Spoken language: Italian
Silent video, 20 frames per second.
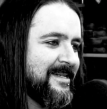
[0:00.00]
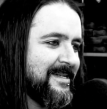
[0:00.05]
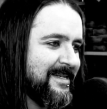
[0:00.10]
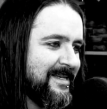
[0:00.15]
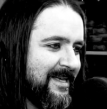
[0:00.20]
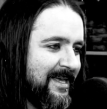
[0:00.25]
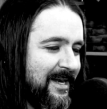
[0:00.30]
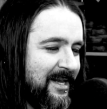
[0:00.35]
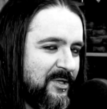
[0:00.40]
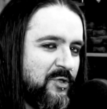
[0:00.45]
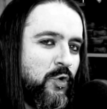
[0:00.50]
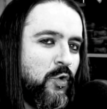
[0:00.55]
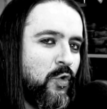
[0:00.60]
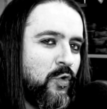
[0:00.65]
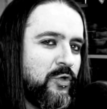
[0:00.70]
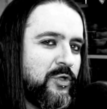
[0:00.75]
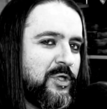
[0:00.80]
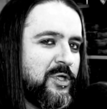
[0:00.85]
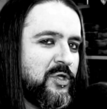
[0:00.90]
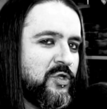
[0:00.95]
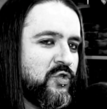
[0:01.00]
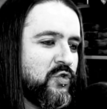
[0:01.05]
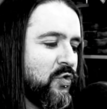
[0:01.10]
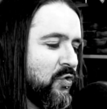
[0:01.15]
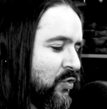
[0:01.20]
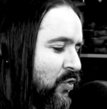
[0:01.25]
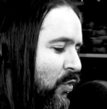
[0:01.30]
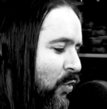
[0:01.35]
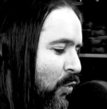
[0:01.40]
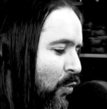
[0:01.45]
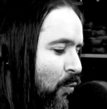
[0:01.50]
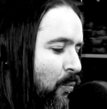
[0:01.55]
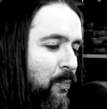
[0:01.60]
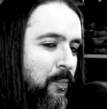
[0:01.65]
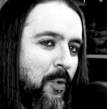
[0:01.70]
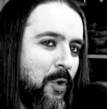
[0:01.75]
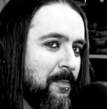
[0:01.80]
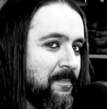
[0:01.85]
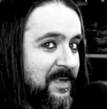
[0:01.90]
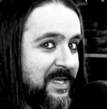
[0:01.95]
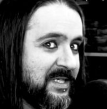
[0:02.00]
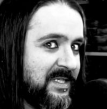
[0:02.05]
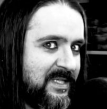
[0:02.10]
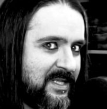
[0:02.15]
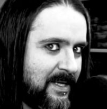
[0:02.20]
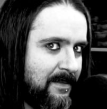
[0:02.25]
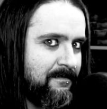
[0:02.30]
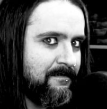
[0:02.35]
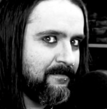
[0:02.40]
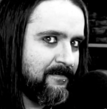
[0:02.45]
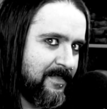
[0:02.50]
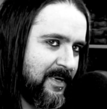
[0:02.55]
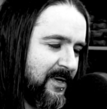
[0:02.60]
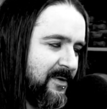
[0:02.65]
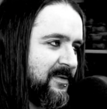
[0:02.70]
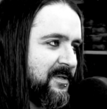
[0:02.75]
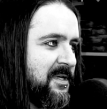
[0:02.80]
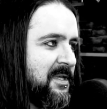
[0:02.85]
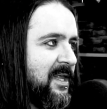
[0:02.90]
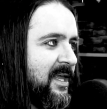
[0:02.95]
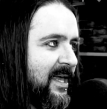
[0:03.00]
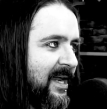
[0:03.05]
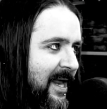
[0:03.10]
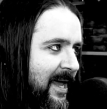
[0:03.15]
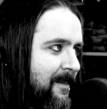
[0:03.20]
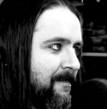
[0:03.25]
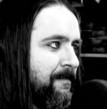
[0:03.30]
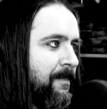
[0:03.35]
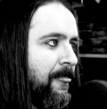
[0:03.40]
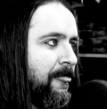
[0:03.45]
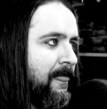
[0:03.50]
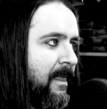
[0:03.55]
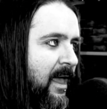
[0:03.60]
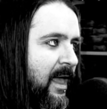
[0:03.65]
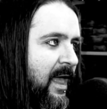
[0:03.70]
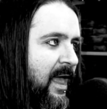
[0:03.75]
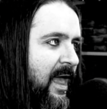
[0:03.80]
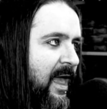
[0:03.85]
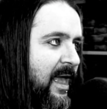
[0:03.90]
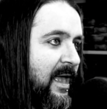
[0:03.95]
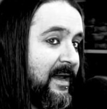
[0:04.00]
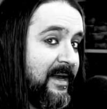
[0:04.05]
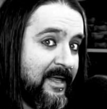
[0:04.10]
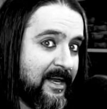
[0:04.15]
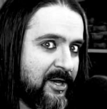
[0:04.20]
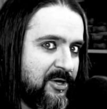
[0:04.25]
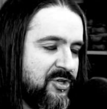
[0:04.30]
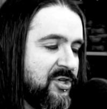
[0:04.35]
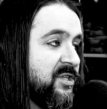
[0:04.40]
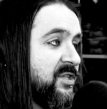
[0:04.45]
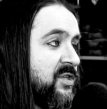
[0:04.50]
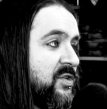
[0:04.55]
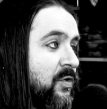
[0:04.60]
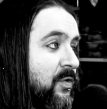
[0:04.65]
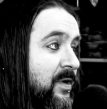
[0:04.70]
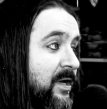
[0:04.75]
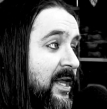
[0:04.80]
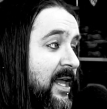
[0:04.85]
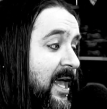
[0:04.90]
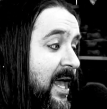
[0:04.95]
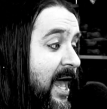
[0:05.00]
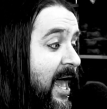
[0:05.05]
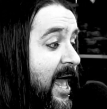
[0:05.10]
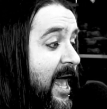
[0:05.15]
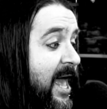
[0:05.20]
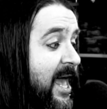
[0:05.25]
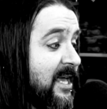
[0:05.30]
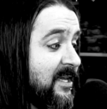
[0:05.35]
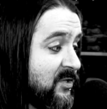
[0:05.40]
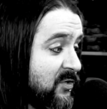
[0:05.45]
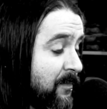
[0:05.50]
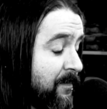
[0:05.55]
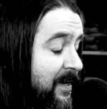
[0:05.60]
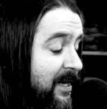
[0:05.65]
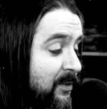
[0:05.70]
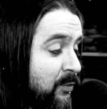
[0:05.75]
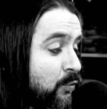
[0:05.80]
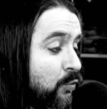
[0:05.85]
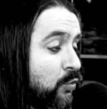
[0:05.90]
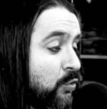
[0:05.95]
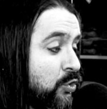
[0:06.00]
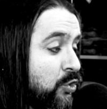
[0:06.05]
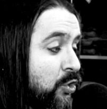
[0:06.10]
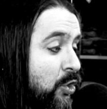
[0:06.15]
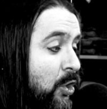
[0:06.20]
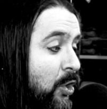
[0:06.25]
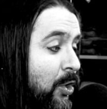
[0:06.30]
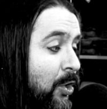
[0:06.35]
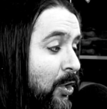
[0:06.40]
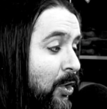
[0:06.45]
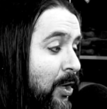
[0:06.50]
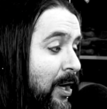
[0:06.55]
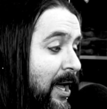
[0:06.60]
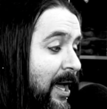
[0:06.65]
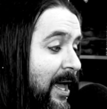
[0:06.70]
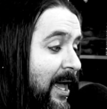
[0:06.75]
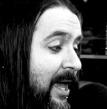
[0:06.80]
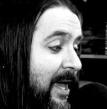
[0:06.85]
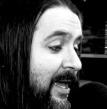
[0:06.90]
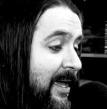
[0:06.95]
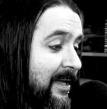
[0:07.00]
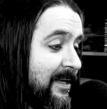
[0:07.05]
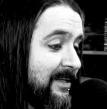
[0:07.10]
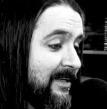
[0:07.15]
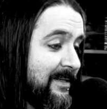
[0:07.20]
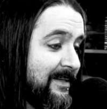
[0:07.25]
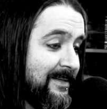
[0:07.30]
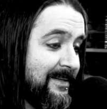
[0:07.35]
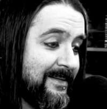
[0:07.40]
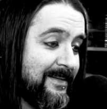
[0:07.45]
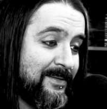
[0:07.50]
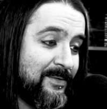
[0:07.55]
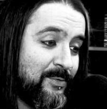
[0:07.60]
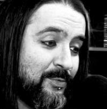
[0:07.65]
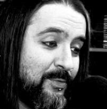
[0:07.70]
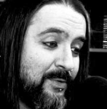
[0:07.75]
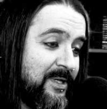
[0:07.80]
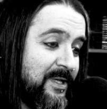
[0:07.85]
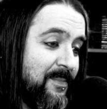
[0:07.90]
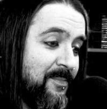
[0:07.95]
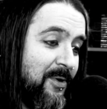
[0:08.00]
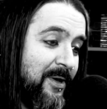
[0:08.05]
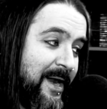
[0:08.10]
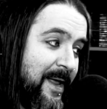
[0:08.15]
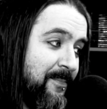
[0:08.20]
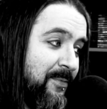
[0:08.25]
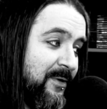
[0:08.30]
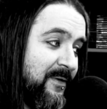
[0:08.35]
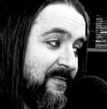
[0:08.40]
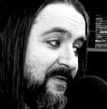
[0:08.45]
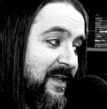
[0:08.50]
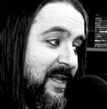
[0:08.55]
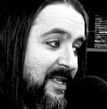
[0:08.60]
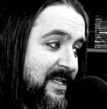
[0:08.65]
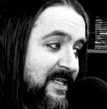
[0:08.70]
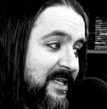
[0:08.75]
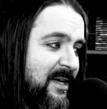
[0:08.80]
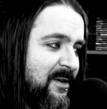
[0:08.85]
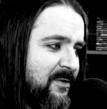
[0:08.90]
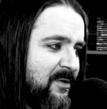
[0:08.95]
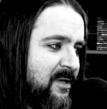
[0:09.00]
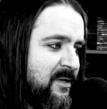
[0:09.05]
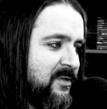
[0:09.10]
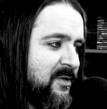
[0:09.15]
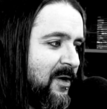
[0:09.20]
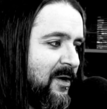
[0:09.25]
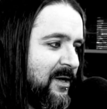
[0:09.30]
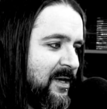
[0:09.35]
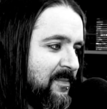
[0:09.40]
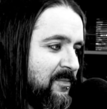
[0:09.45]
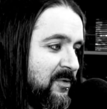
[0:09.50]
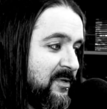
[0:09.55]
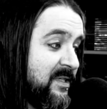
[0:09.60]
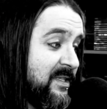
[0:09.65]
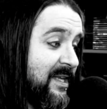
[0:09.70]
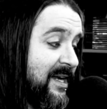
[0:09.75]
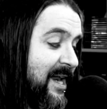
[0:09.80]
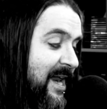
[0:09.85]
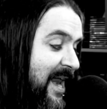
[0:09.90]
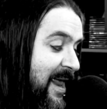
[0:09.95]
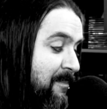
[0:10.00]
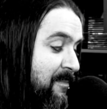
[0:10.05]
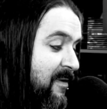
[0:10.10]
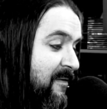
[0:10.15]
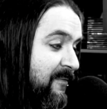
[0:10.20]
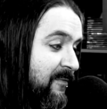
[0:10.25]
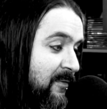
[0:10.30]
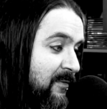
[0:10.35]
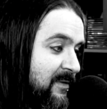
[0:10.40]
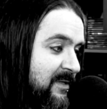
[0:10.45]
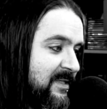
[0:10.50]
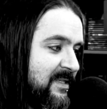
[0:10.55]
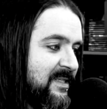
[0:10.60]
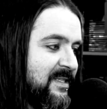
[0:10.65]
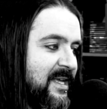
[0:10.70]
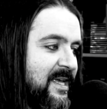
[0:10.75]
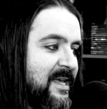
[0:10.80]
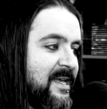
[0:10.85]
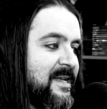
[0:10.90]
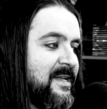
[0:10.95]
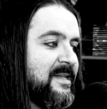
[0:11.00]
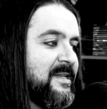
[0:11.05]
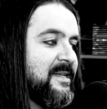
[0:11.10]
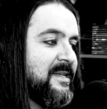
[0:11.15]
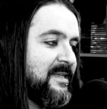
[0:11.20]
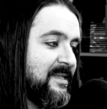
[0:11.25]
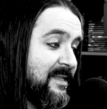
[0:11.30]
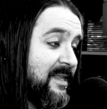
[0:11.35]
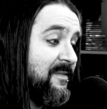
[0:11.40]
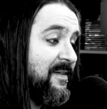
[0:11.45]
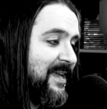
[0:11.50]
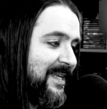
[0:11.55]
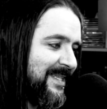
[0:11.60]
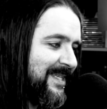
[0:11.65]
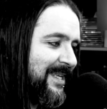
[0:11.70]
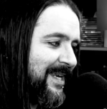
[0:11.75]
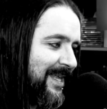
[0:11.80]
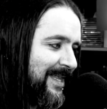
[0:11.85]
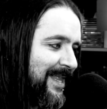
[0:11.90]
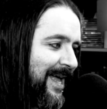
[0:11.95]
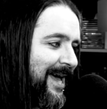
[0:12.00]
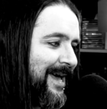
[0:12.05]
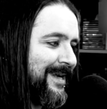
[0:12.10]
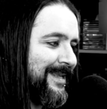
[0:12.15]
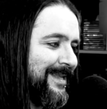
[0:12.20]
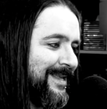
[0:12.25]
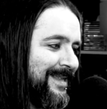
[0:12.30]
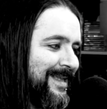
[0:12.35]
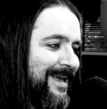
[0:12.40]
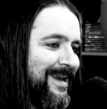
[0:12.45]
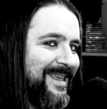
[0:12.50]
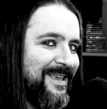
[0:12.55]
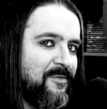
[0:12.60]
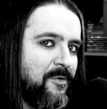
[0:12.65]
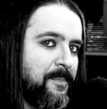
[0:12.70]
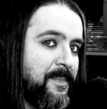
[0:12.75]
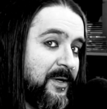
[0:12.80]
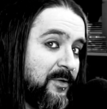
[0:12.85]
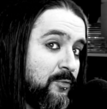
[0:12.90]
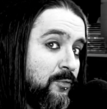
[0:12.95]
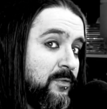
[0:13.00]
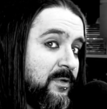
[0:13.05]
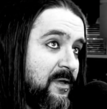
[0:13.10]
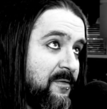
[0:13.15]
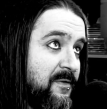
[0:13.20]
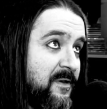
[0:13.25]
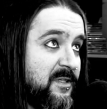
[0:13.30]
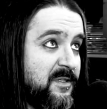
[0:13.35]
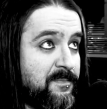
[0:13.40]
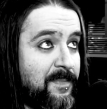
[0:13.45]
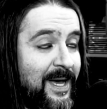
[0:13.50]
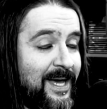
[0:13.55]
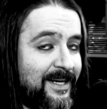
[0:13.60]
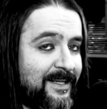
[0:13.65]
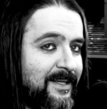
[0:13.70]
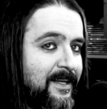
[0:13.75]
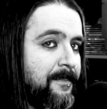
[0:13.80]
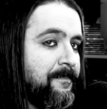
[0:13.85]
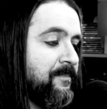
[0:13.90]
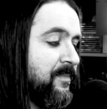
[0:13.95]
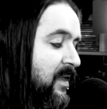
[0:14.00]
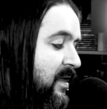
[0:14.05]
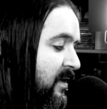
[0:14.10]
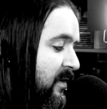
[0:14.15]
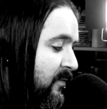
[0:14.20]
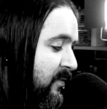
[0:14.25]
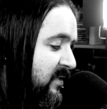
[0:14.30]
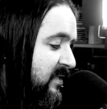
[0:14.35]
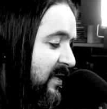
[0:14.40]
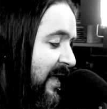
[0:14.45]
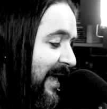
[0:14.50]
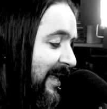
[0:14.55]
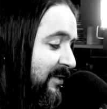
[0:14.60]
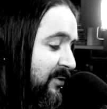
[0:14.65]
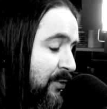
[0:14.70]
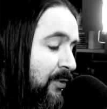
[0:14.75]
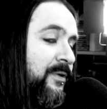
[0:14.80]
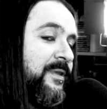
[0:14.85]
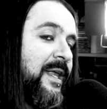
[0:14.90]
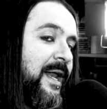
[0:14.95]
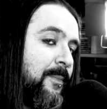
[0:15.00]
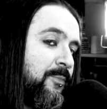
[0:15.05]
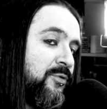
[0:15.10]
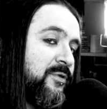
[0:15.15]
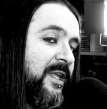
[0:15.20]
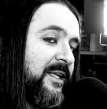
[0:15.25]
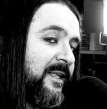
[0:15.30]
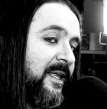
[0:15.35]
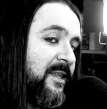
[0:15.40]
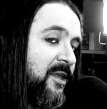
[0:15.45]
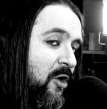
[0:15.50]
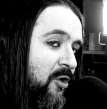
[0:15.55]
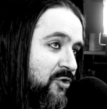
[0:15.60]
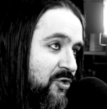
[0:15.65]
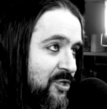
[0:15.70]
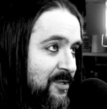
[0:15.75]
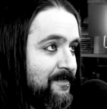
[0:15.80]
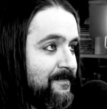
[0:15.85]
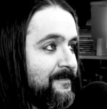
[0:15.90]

i resoconti sono un po' misti, per così dire, e le recensioni e soprattutto eh, l'ultimo report finanziario di Sony mostrerebbe forse diversi ritardi in arrivo per tutti i first party. Questo è altro nella puntata di oggi.